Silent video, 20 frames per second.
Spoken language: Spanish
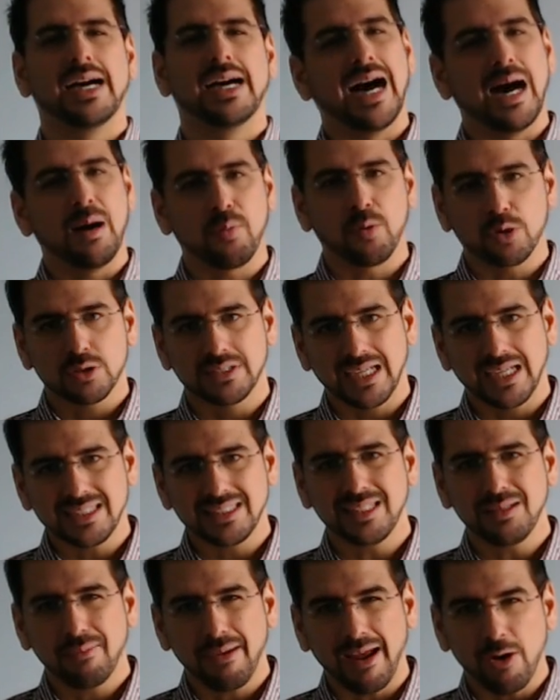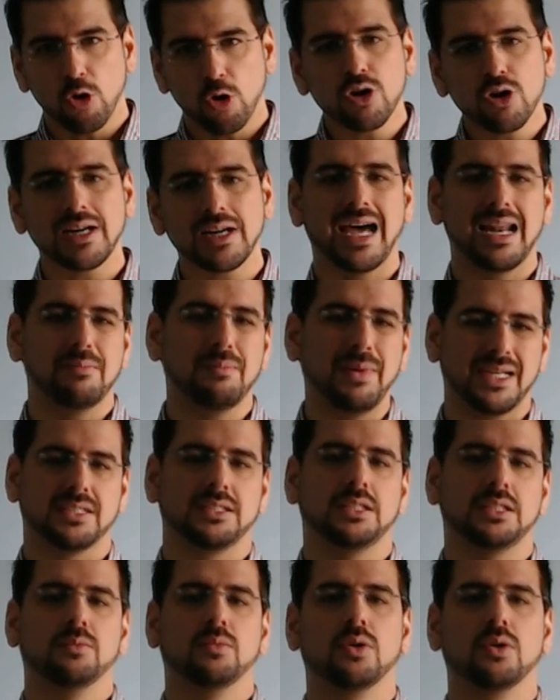aportarte valor al
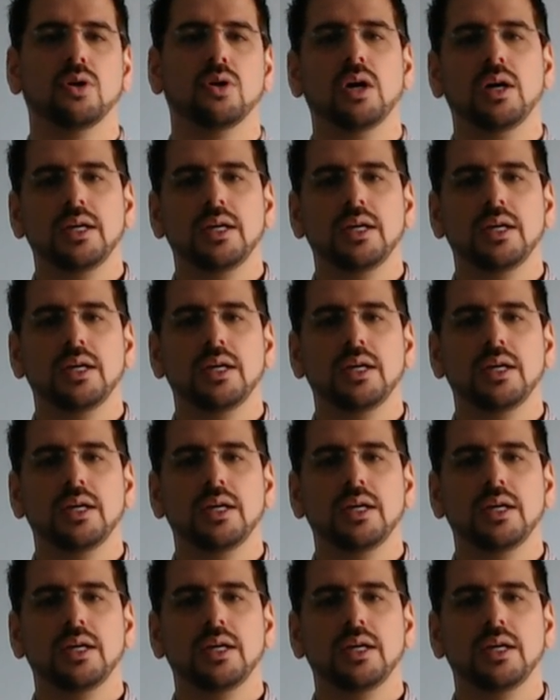máximo.